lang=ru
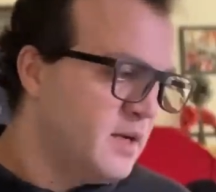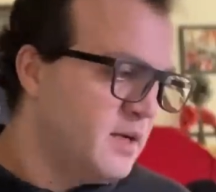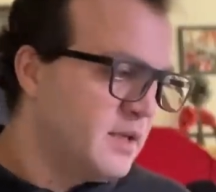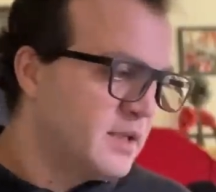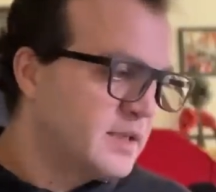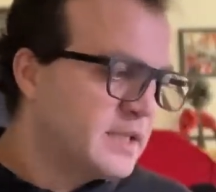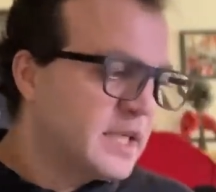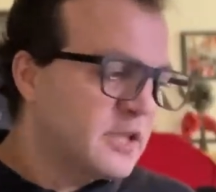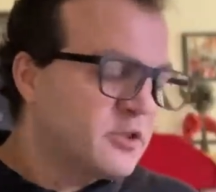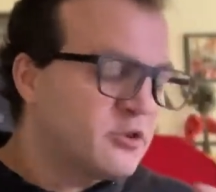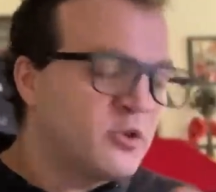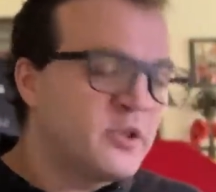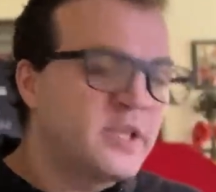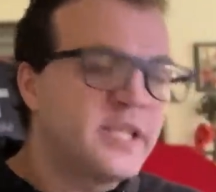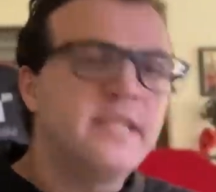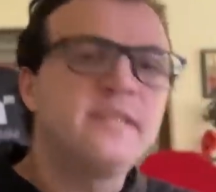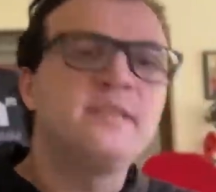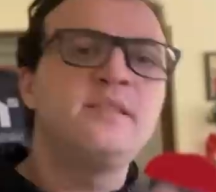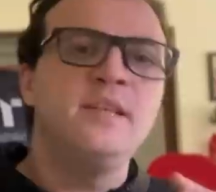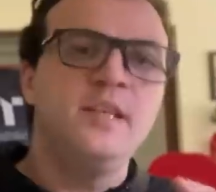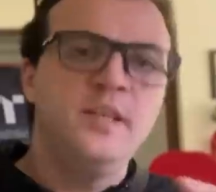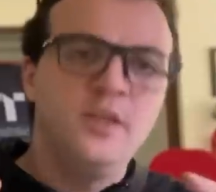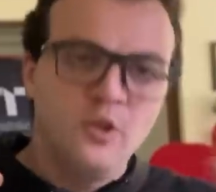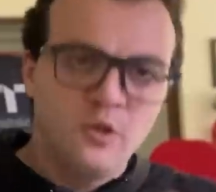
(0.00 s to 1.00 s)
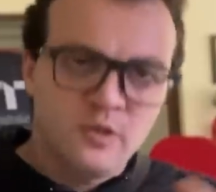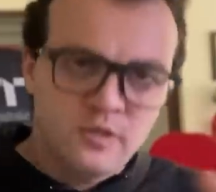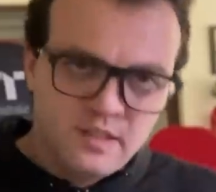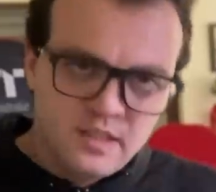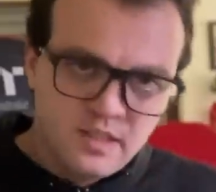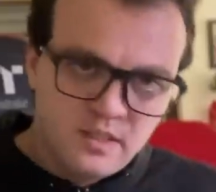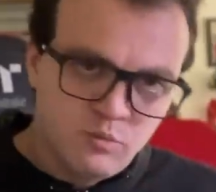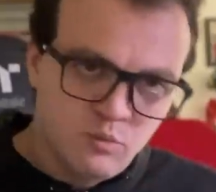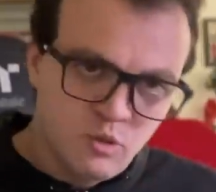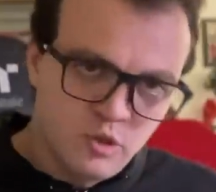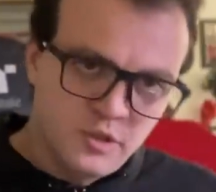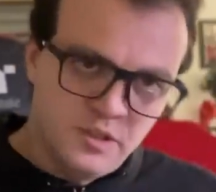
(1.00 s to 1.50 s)
которые серьезно
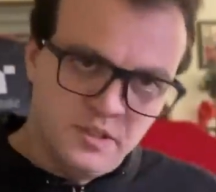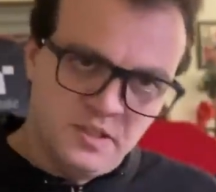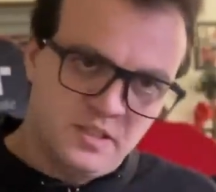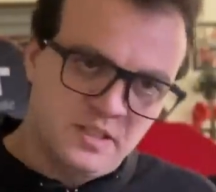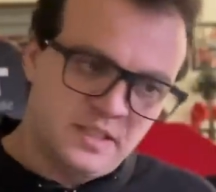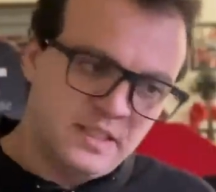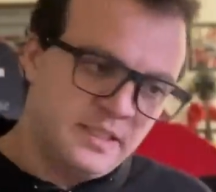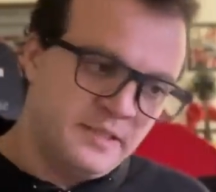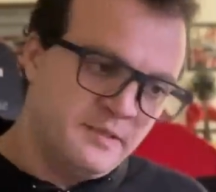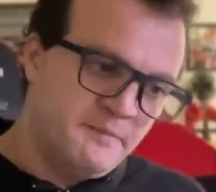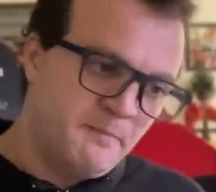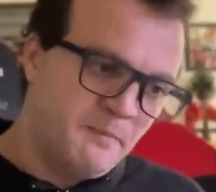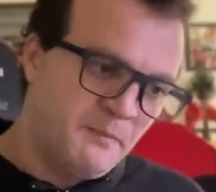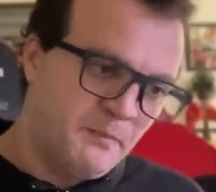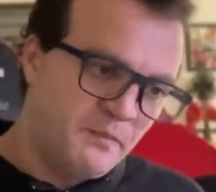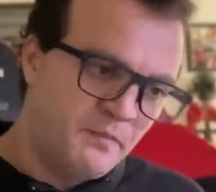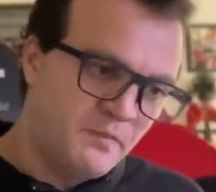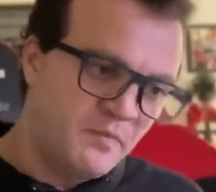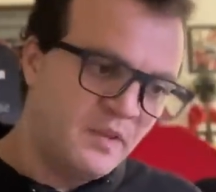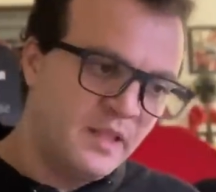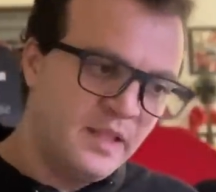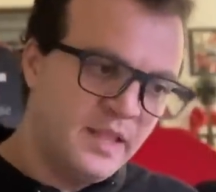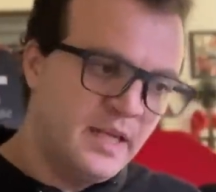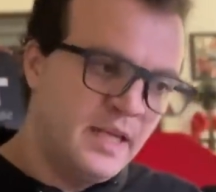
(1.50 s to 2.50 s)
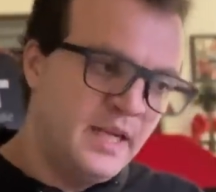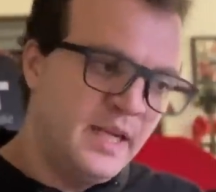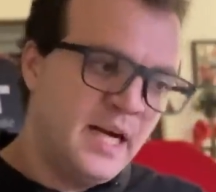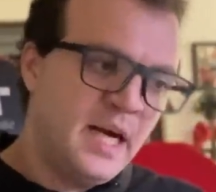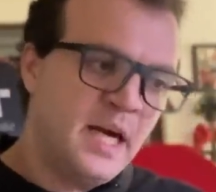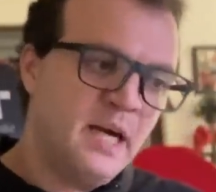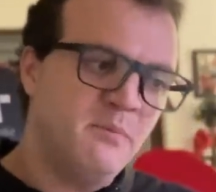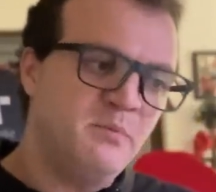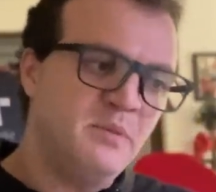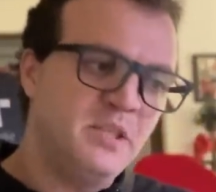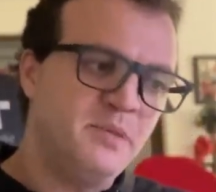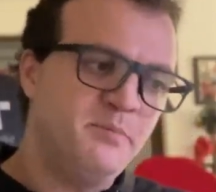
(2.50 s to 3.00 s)
смотрятся для
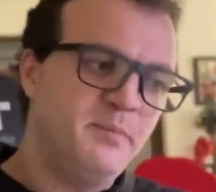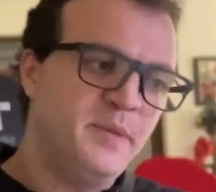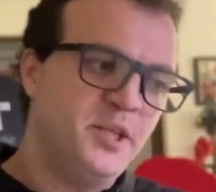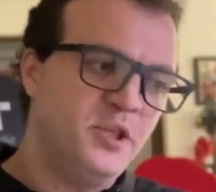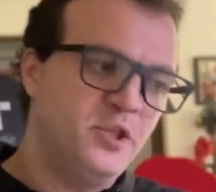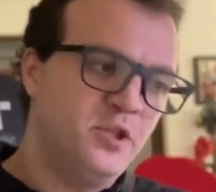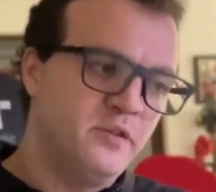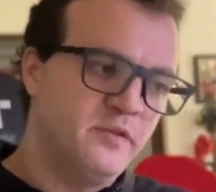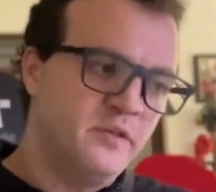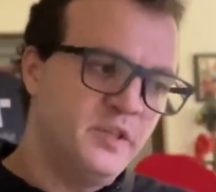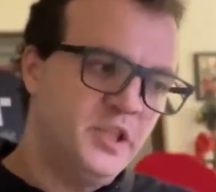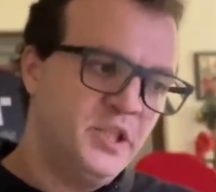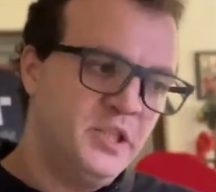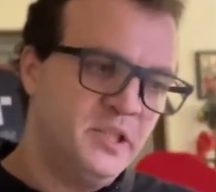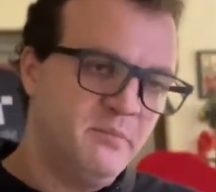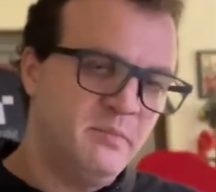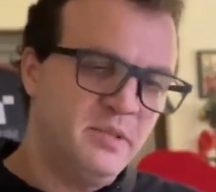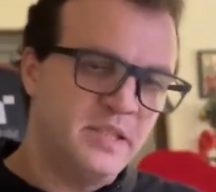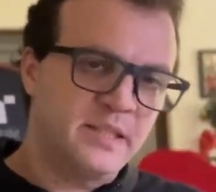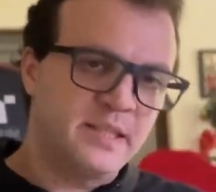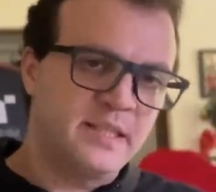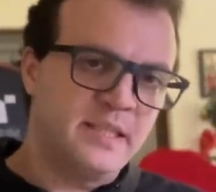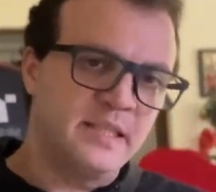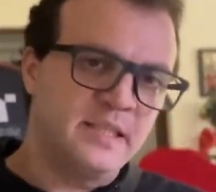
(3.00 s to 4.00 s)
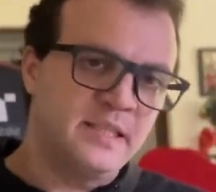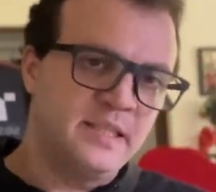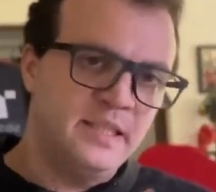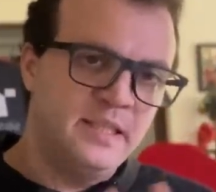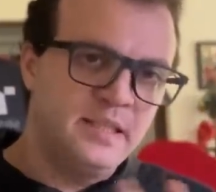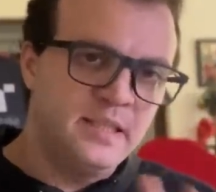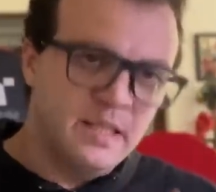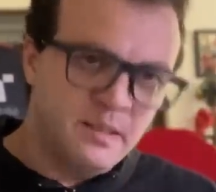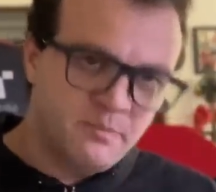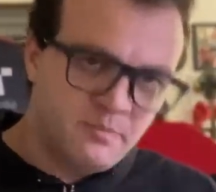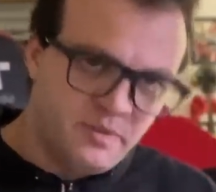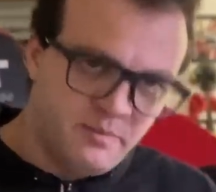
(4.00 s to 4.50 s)
обеспечивания быстроты,
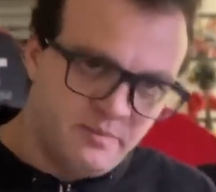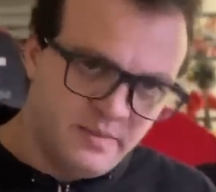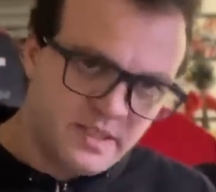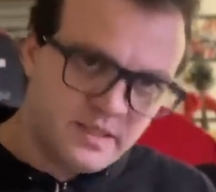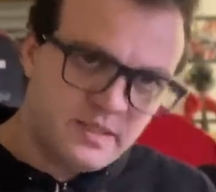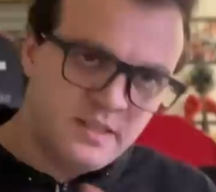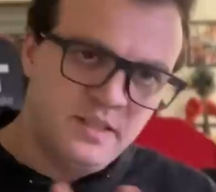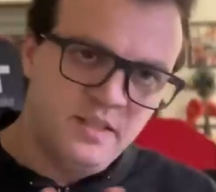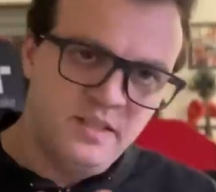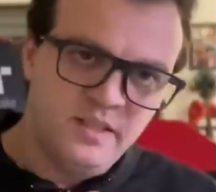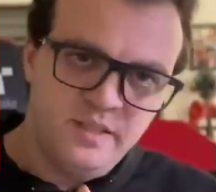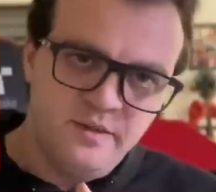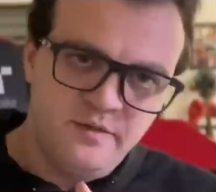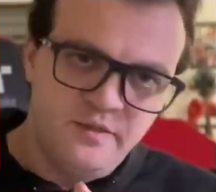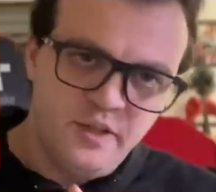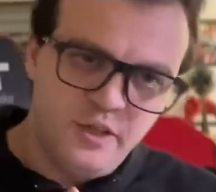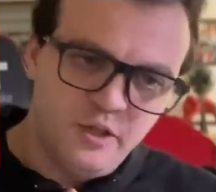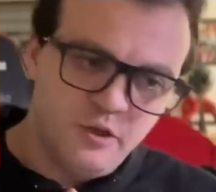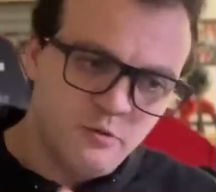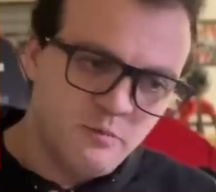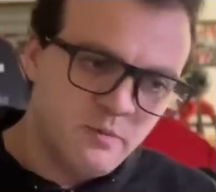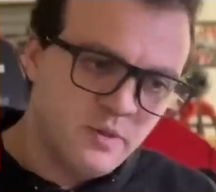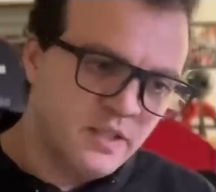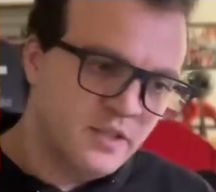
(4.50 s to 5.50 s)
например, сети эфириума.